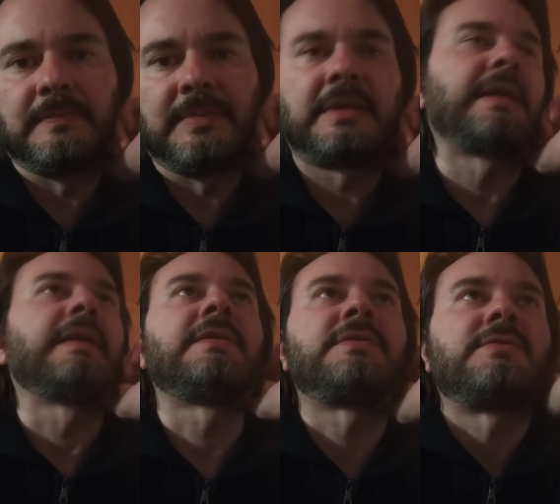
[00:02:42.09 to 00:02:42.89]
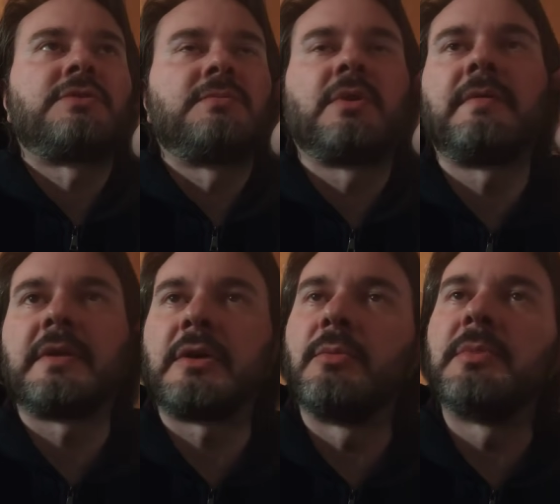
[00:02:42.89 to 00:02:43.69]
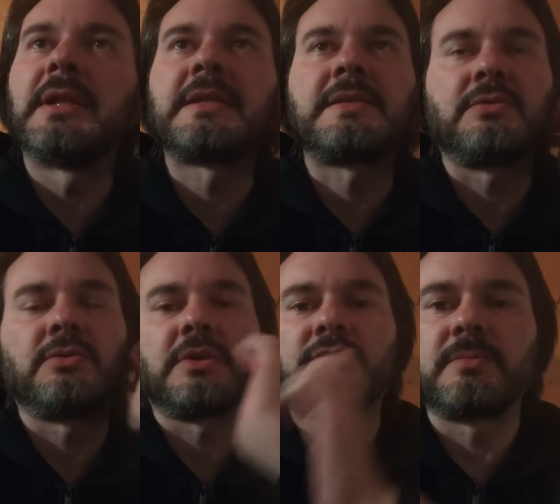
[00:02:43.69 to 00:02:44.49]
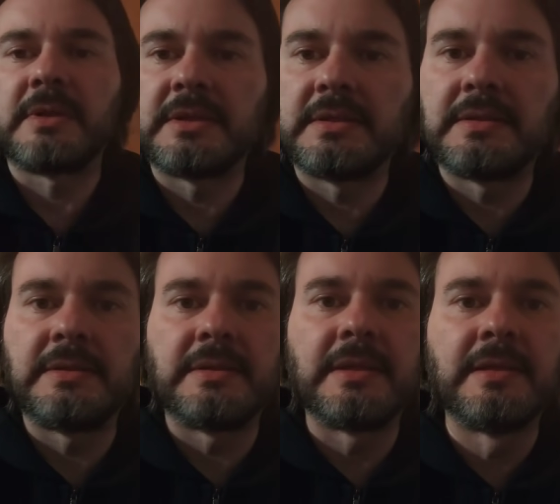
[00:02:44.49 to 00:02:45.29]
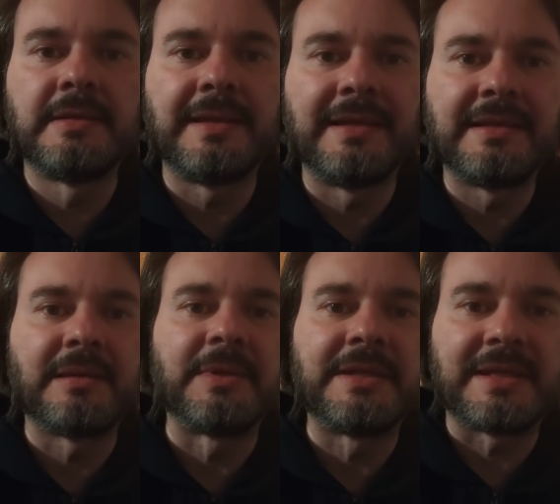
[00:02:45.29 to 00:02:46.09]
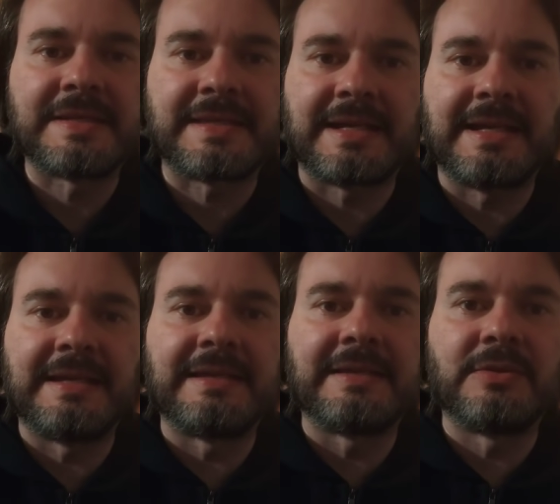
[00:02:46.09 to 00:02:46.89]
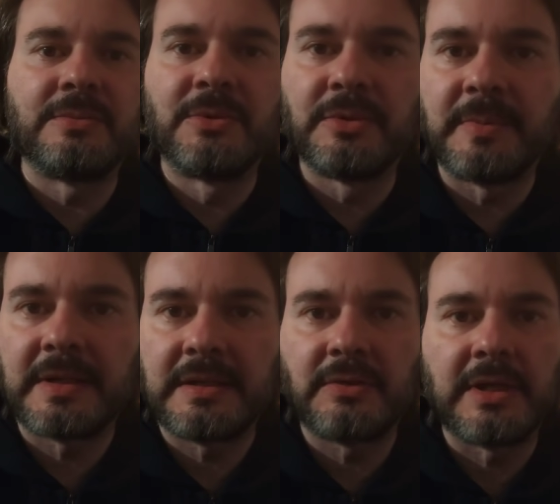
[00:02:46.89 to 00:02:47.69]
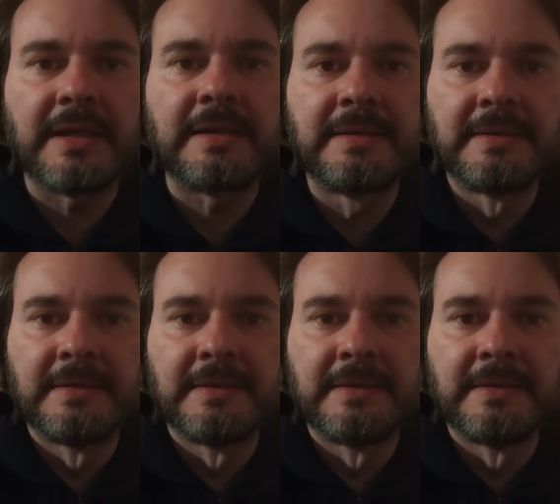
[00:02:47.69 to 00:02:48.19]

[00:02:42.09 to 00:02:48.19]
perché ci, ci, voleva una combinazione insomma, di, di, di, di, allineamenti astrali ecco, molto particolari.